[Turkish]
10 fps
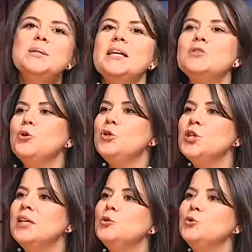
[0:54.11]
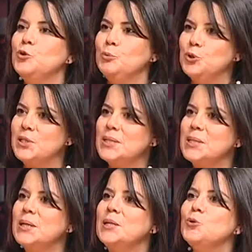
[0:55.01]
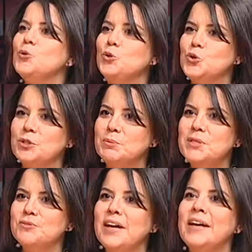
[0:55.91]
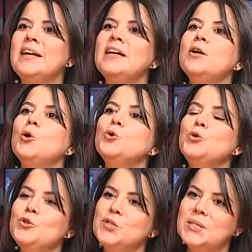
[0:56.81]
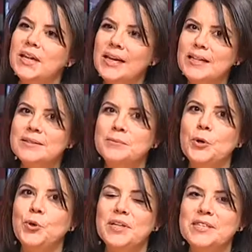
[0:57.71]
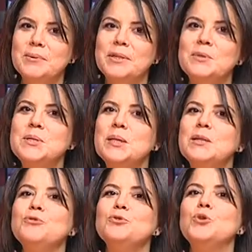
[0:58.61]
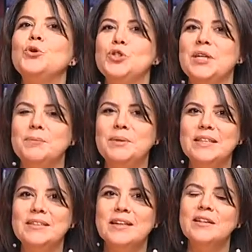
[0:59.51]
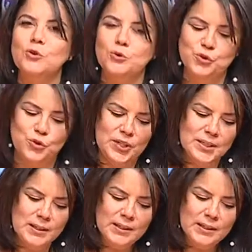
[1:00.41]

TED Koleji Anaokulu Müdüresi Sayın Gülgün Hocamız ve okul öncesi eğitim öğretmenimiz Sayın Funda Hoca ile birlikte konuşacağız.